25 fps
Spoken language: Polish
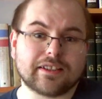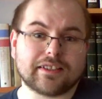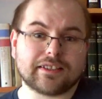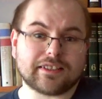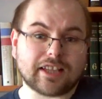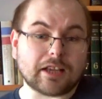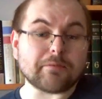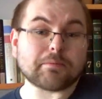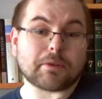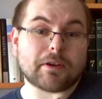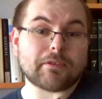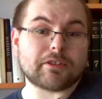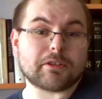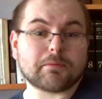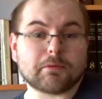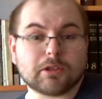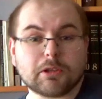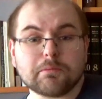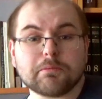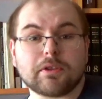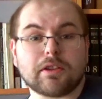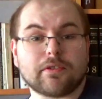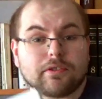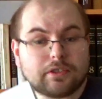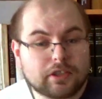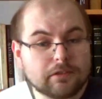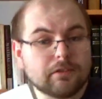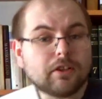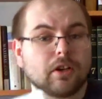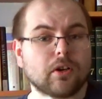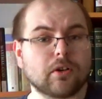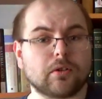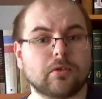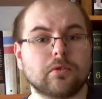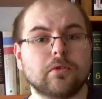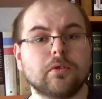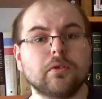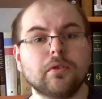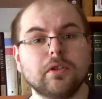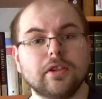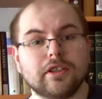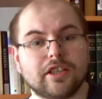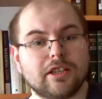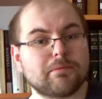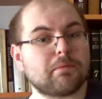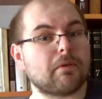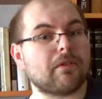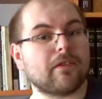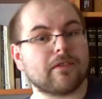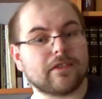e, najprawdopodobniej w tym roku,
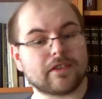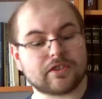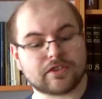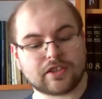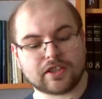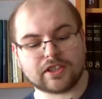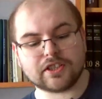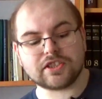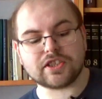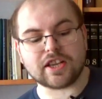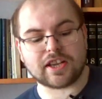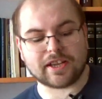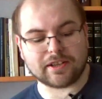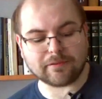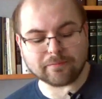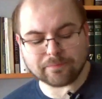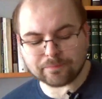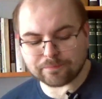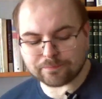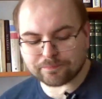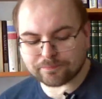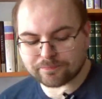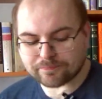nie powiem jeszcze gdzie,